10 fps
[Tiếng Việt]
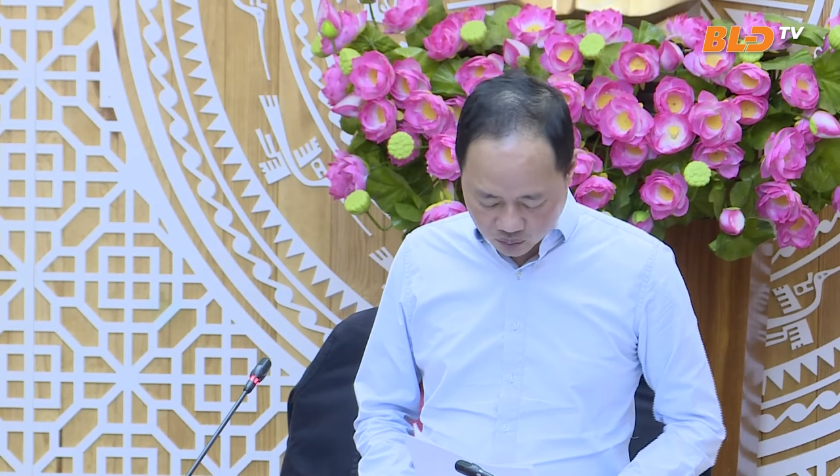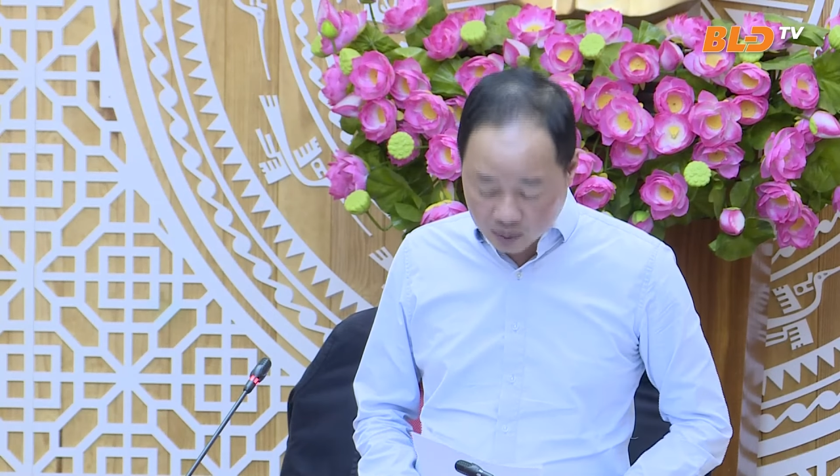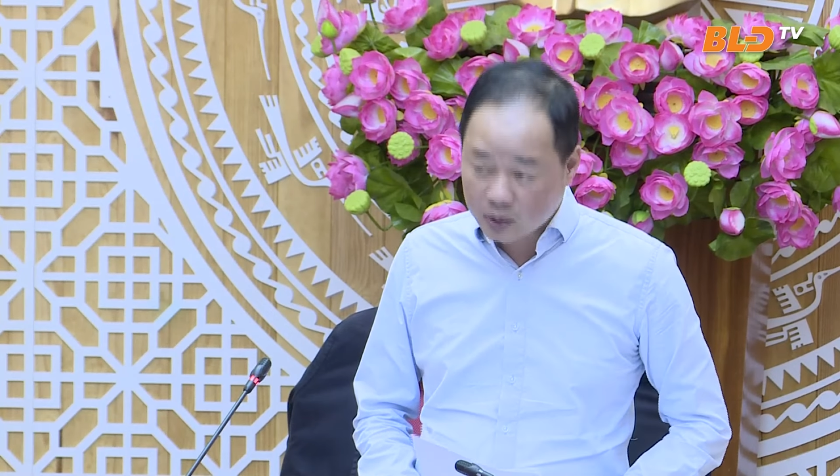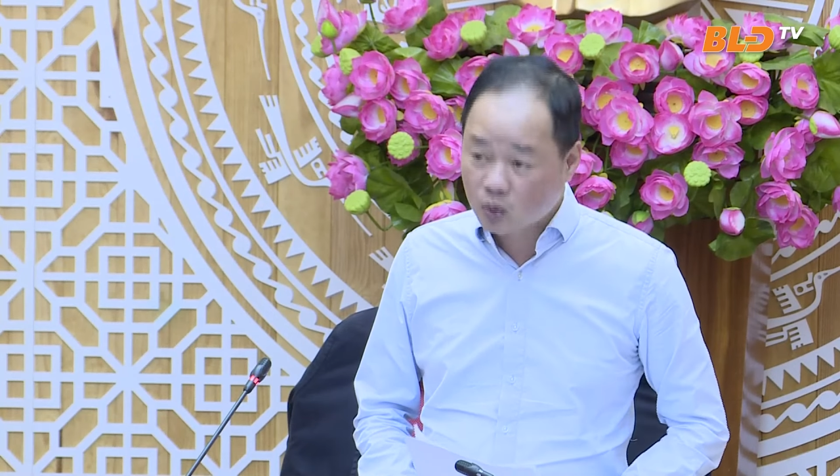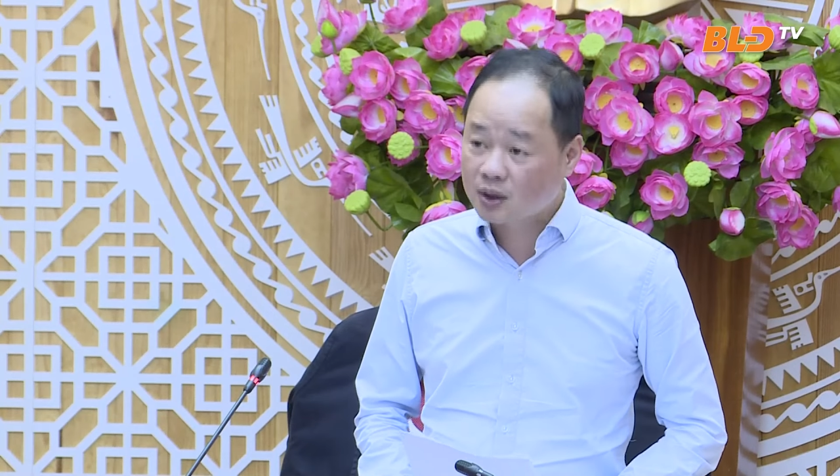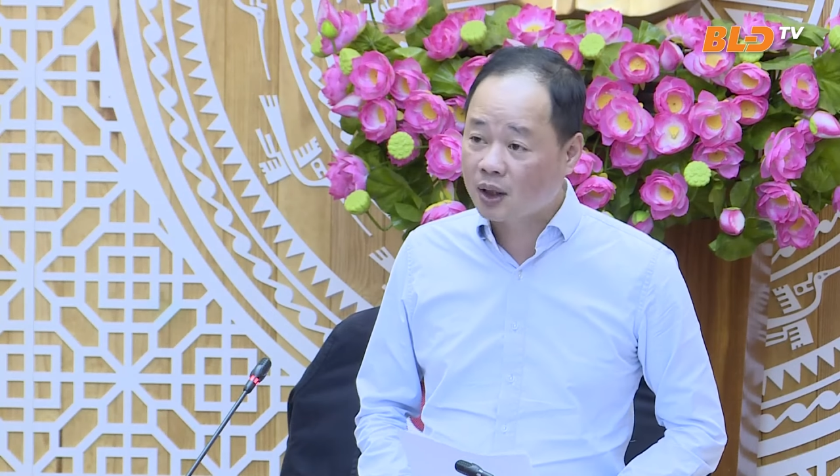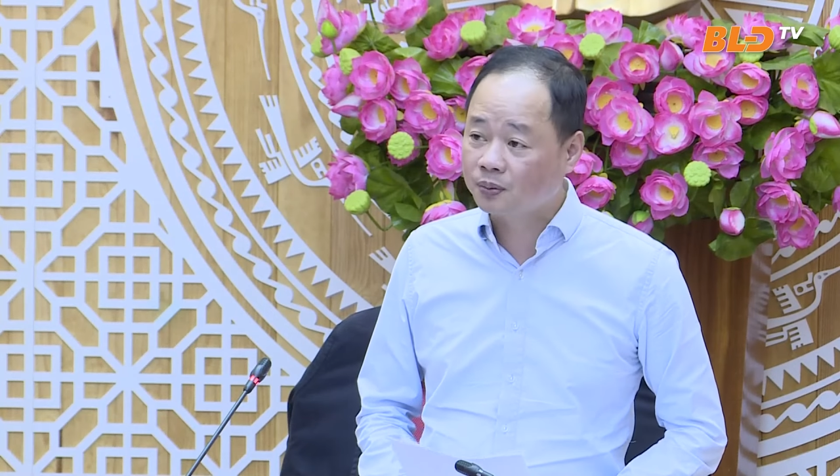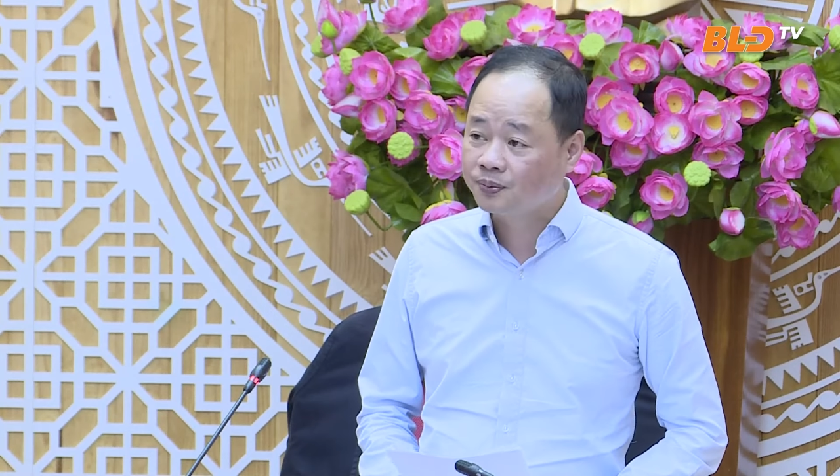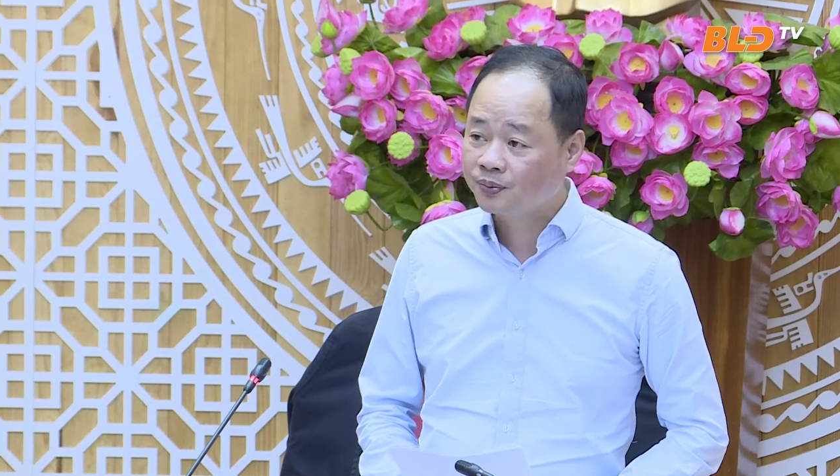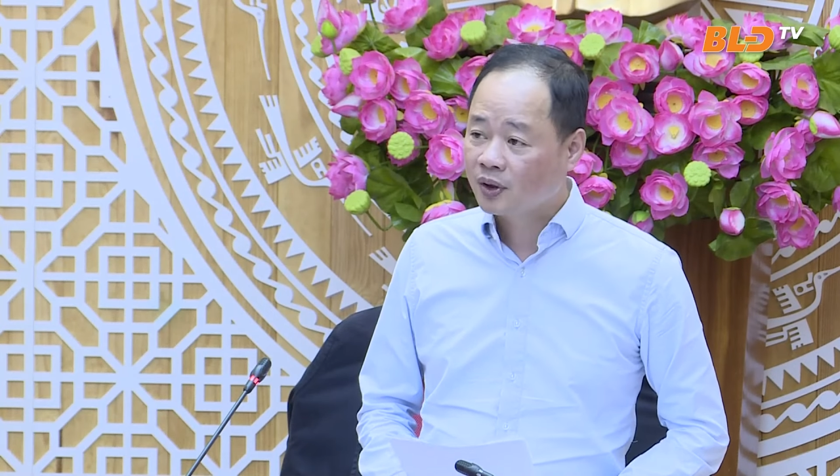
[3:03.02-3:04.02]
vươn mình của dân tộc
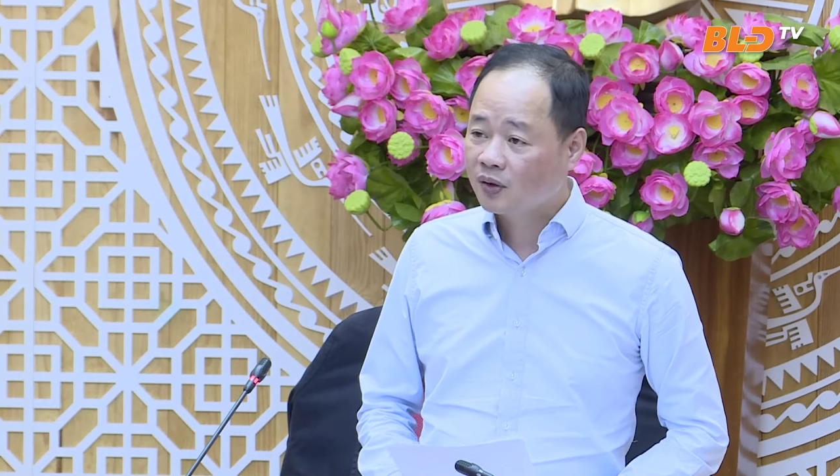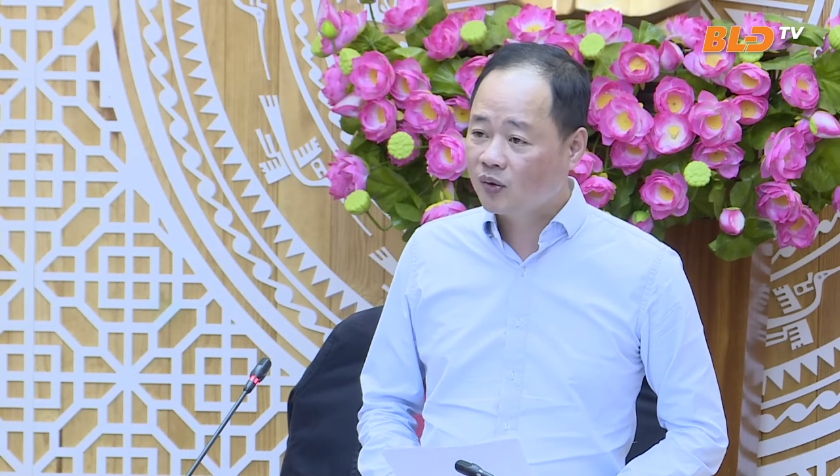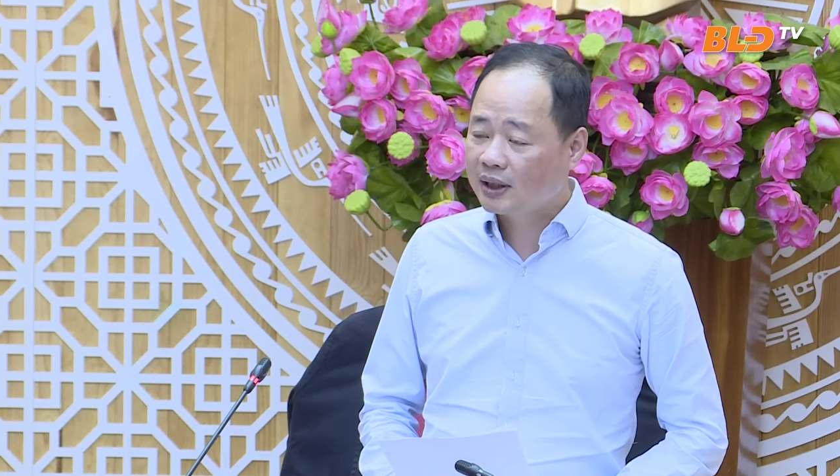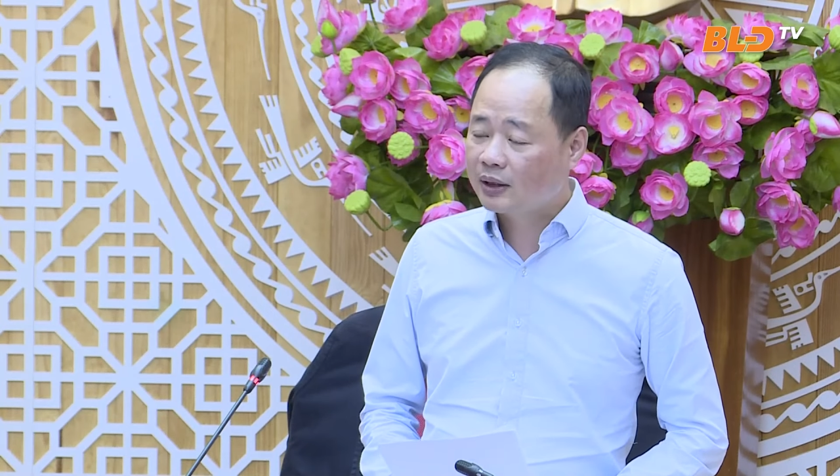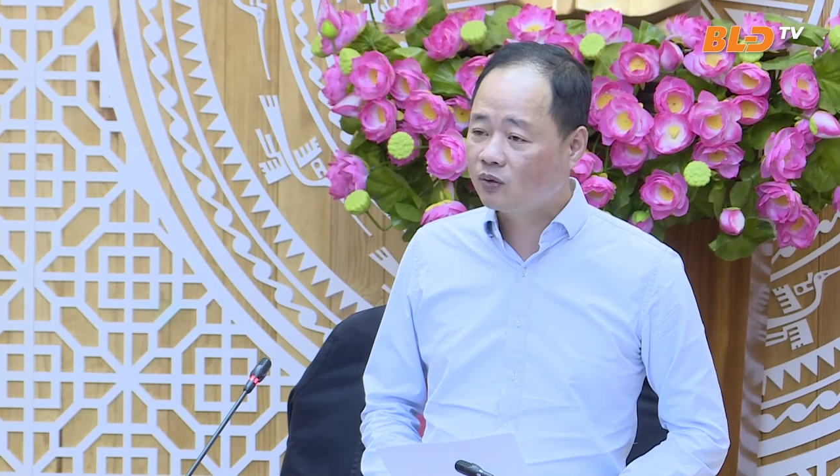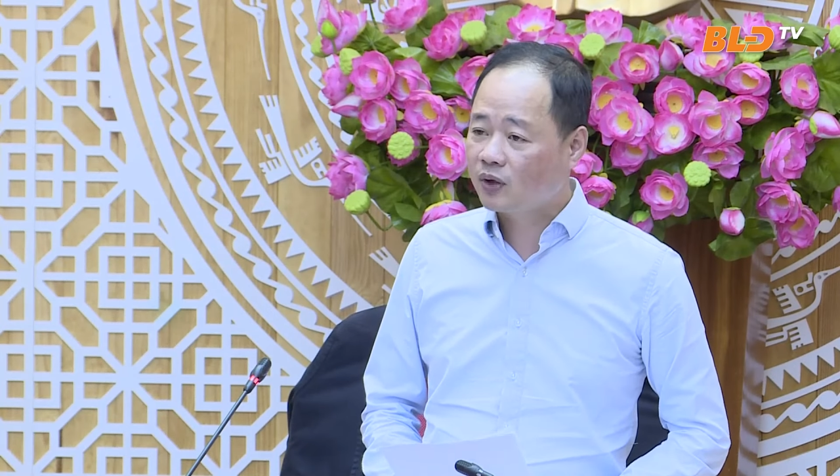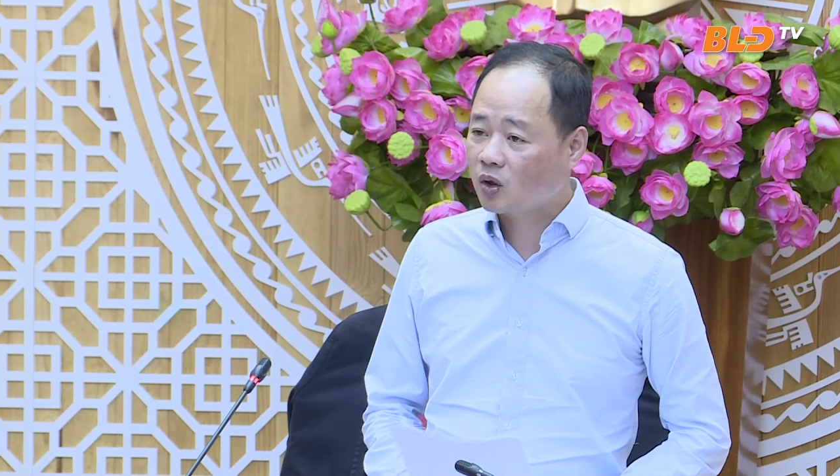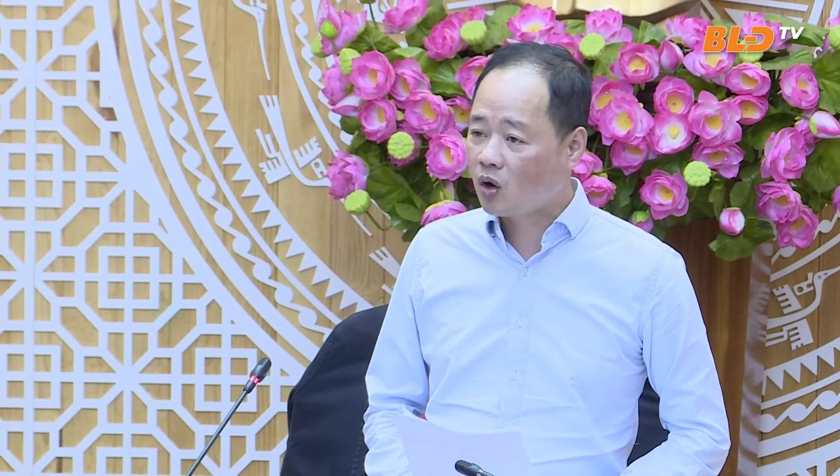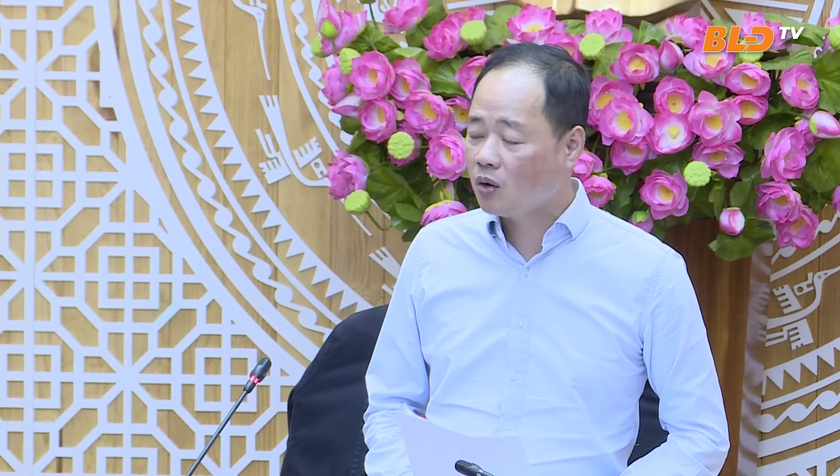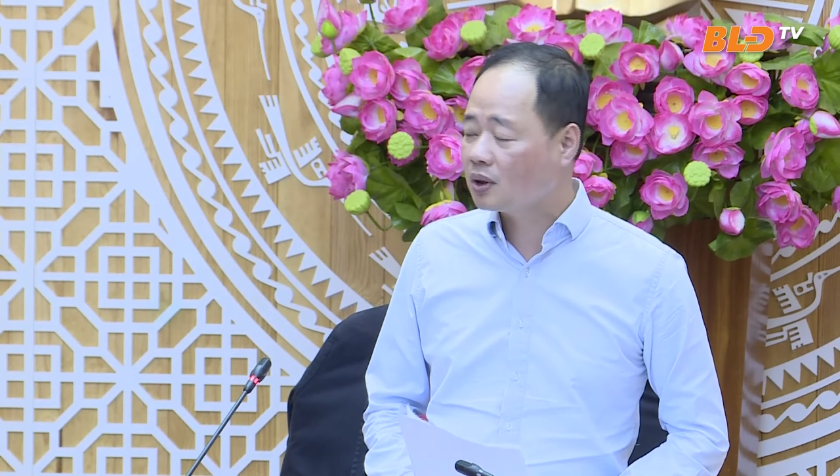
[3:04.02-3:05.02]
vậy thì cũng phải
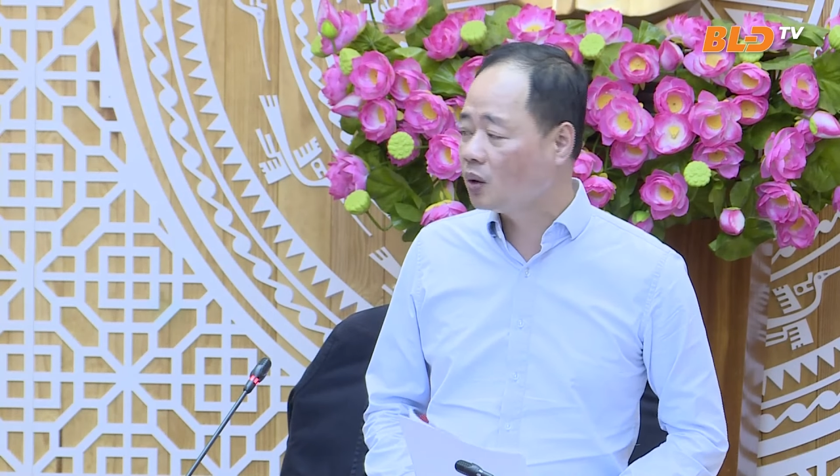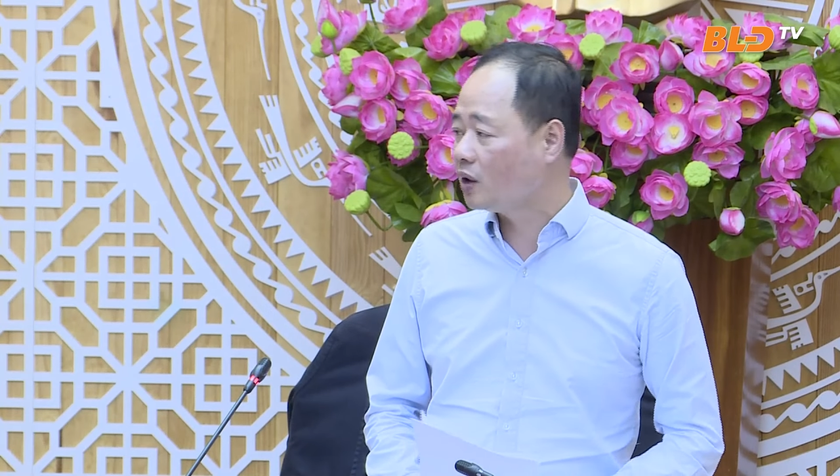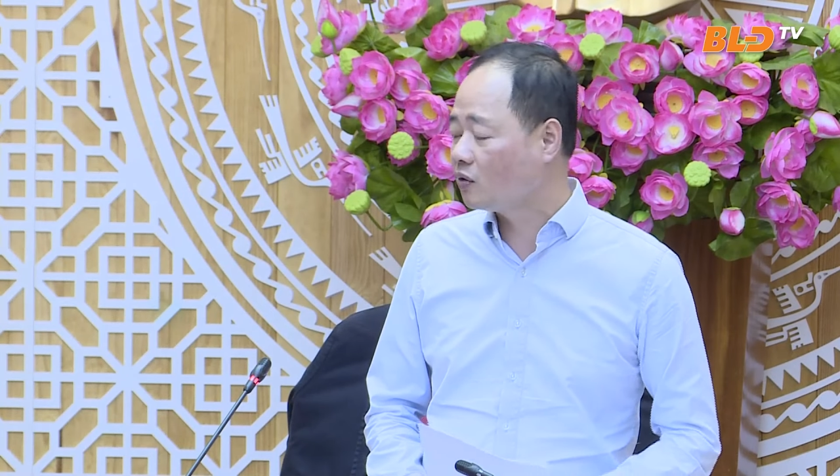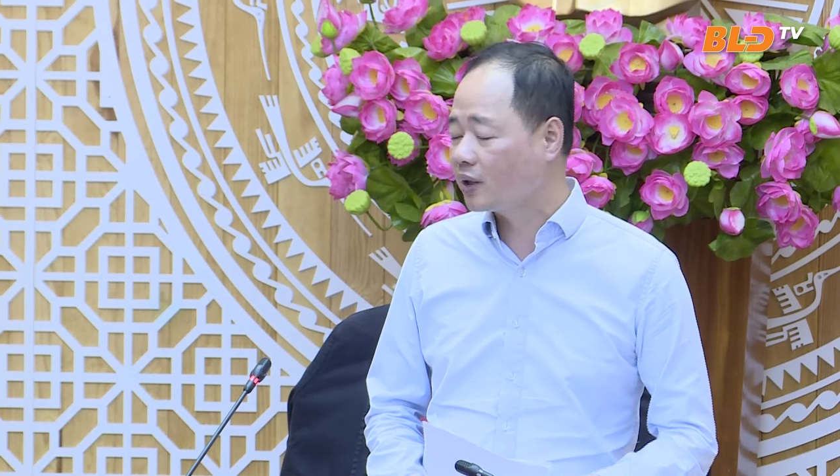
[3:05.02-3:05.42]
có khẩu hiệu